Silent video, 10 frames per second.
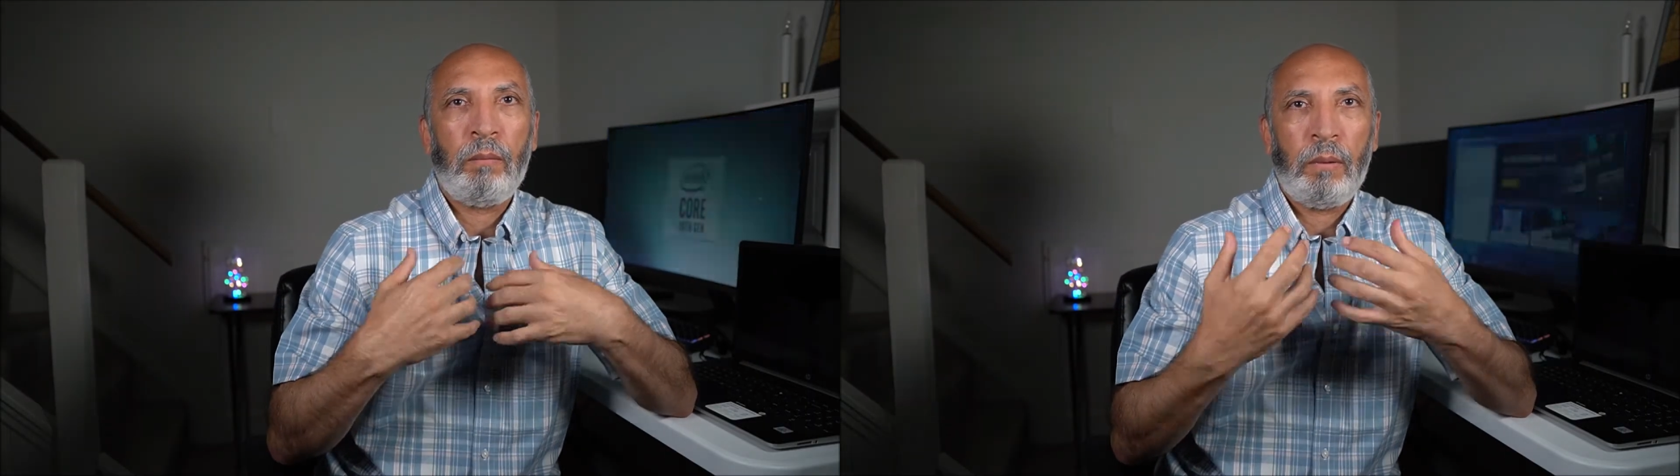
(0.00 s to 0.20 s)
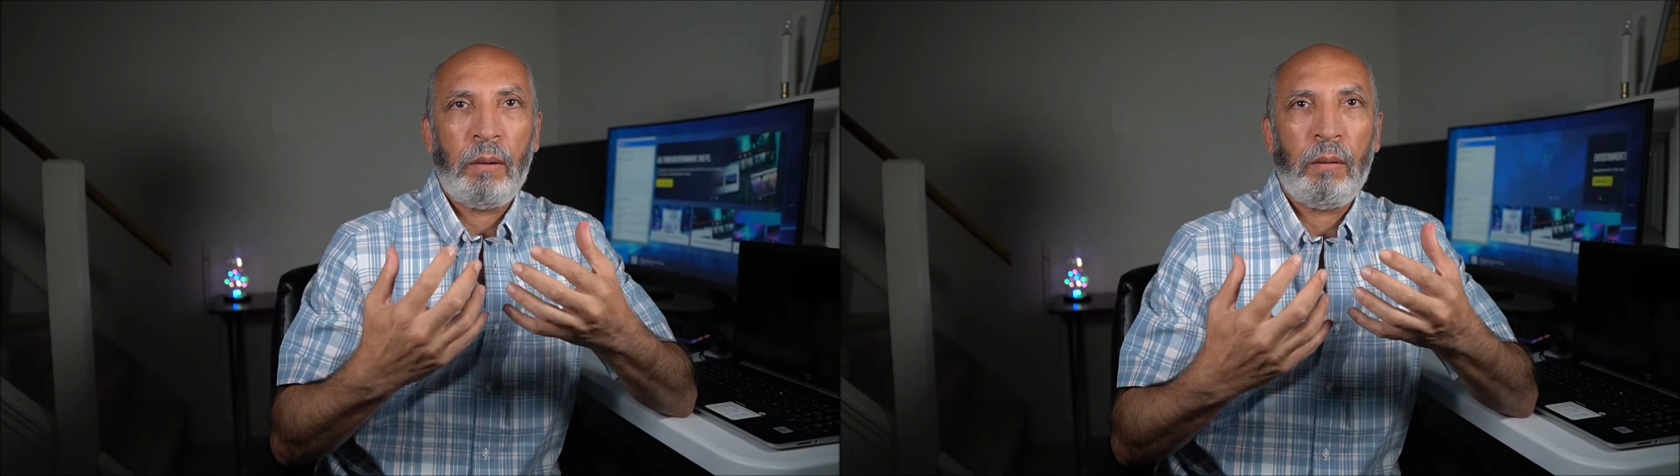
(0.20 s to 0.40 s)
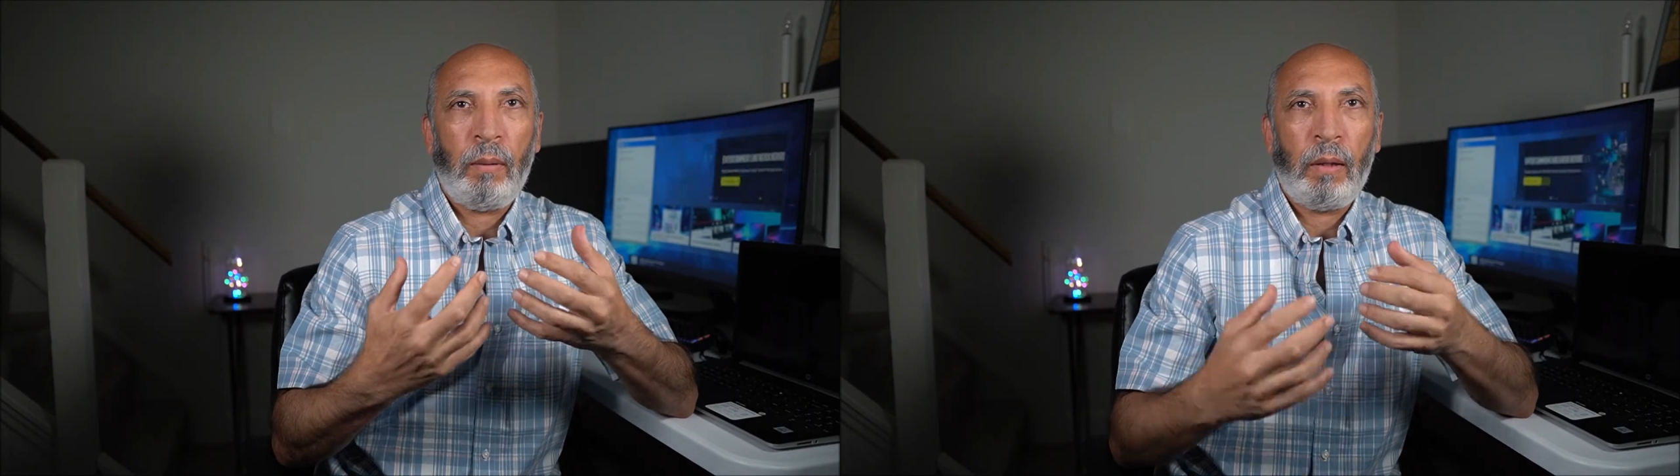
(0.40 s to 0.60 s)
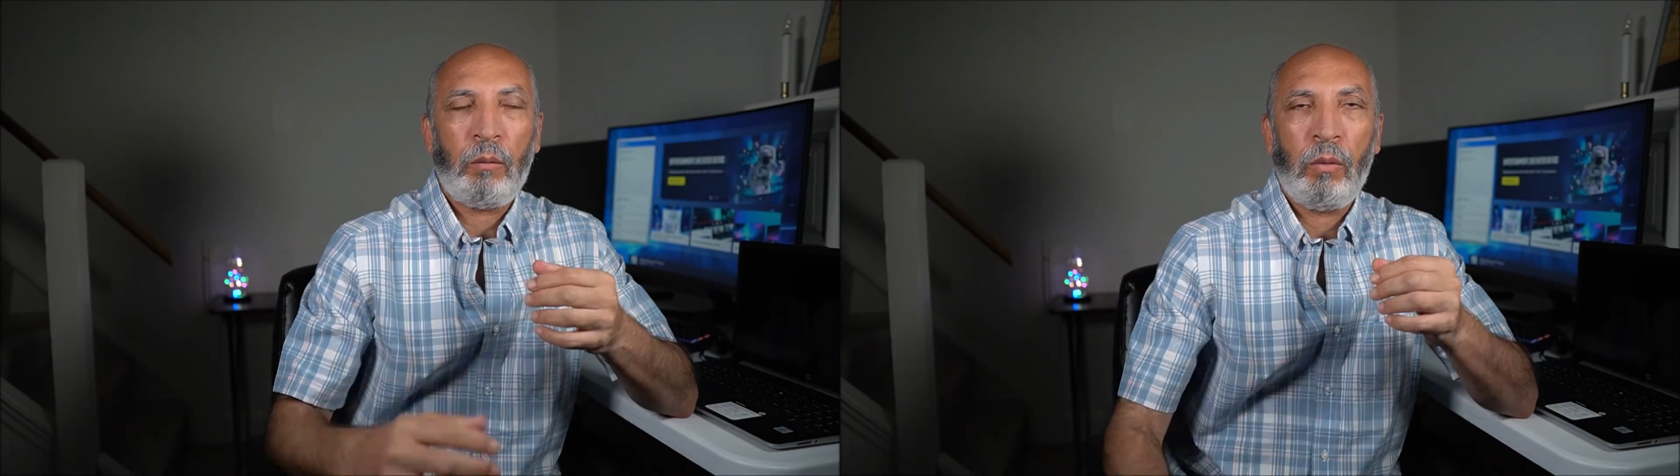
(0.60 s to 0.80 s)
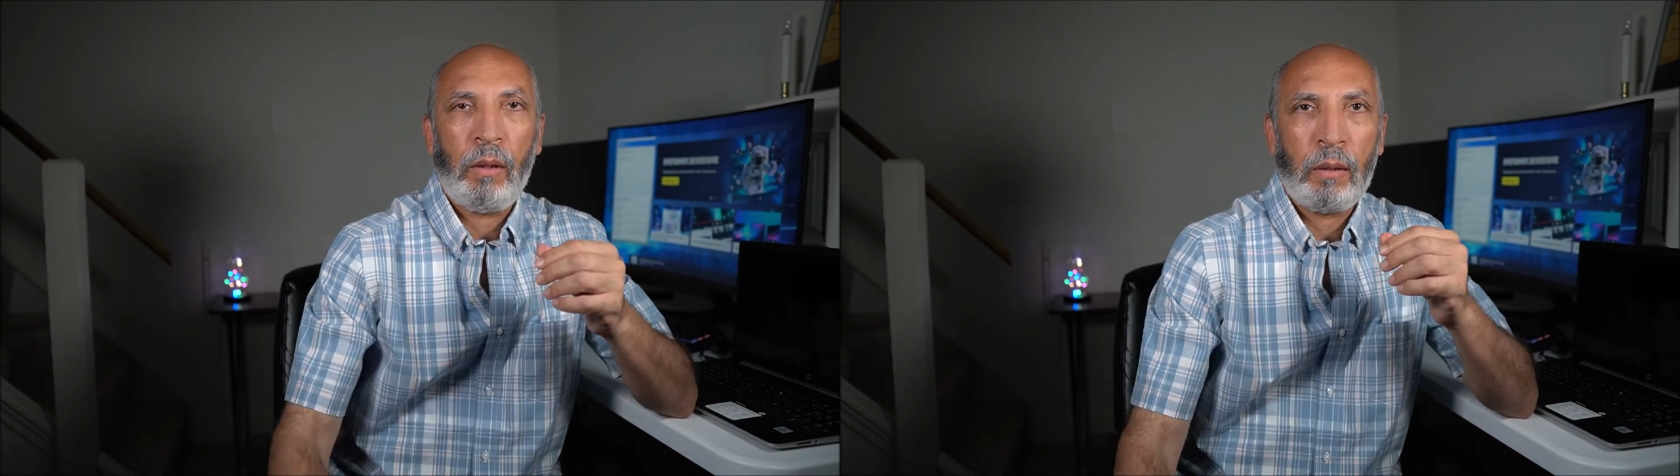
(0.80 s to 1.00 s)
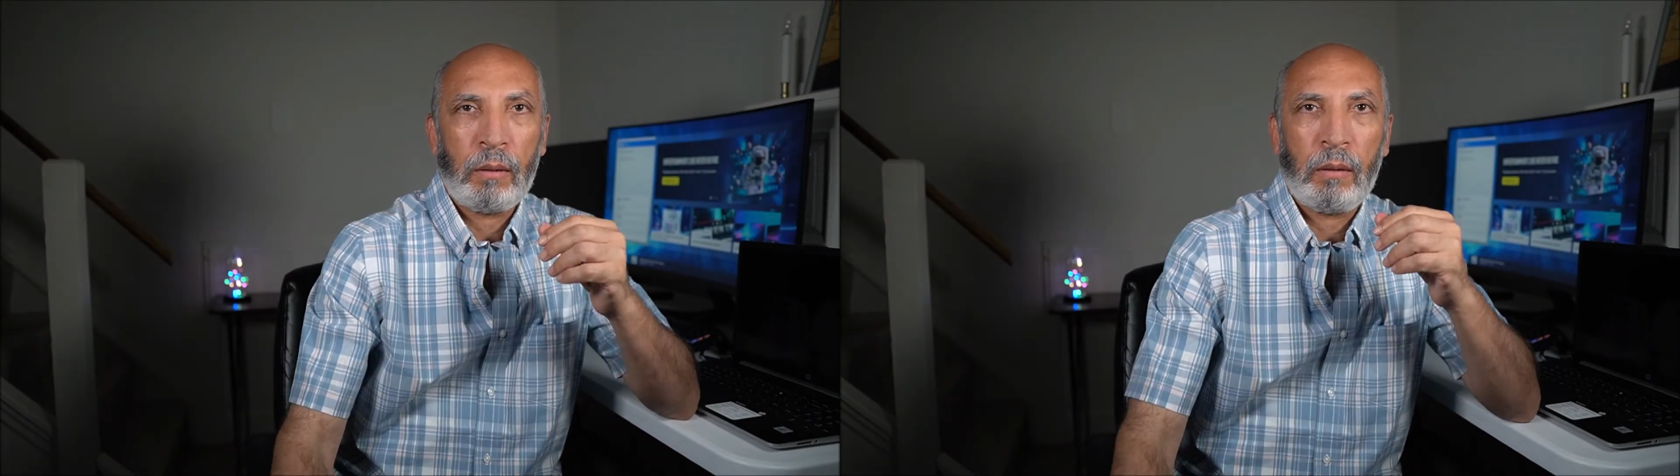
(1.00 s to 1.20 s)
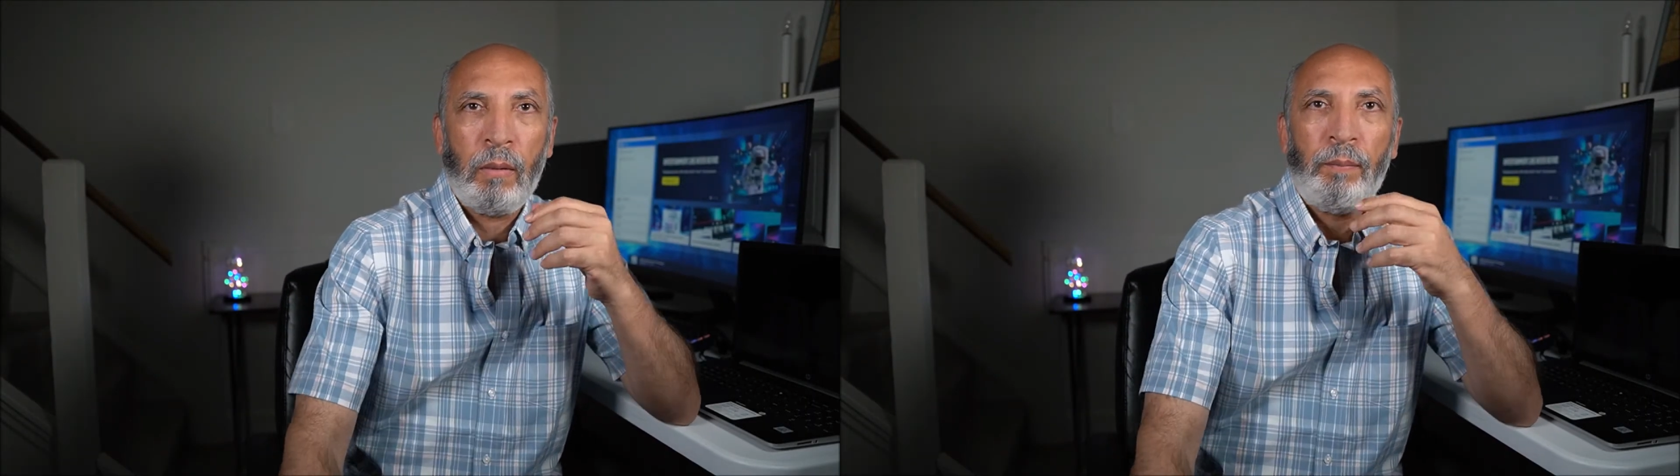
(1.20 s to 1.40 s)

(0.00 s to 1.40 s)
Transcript: بيبعته للناس